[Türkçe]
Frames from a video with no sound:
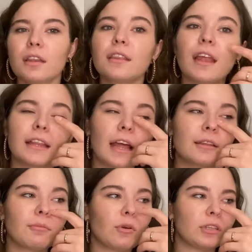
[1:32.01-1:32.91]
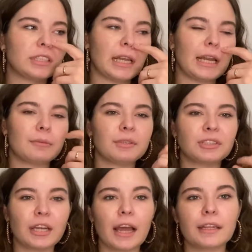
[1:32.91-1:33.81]
neden böyle şeyler
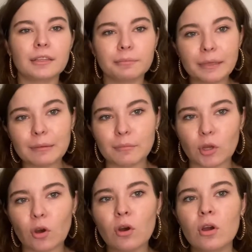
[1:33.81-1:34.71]
başına geldiğini bilmiyor.